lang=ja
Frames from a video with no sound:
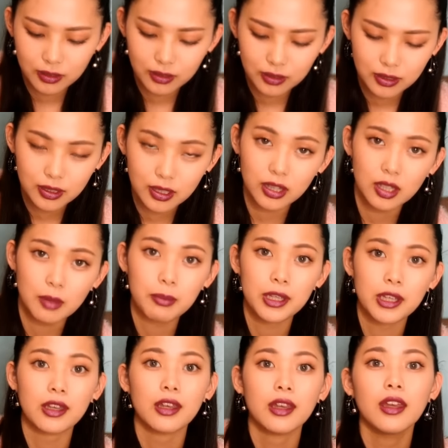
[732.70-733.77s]
んでかな
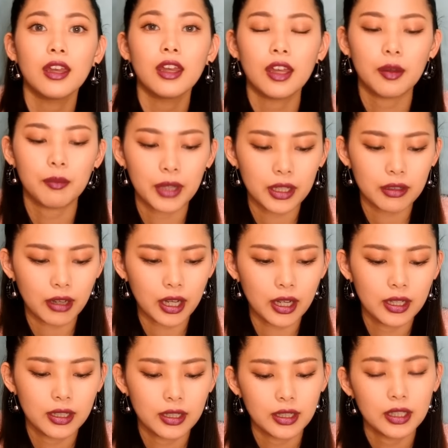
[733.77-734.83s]
ぴーまあいいわ
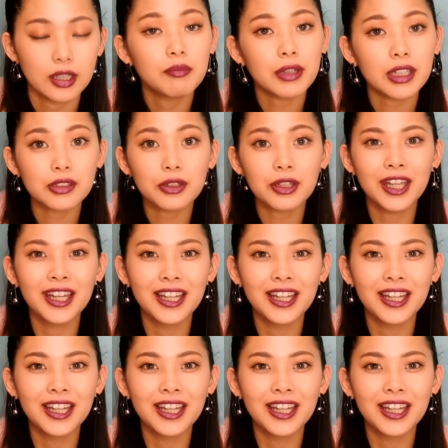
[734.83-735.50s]
まあそんな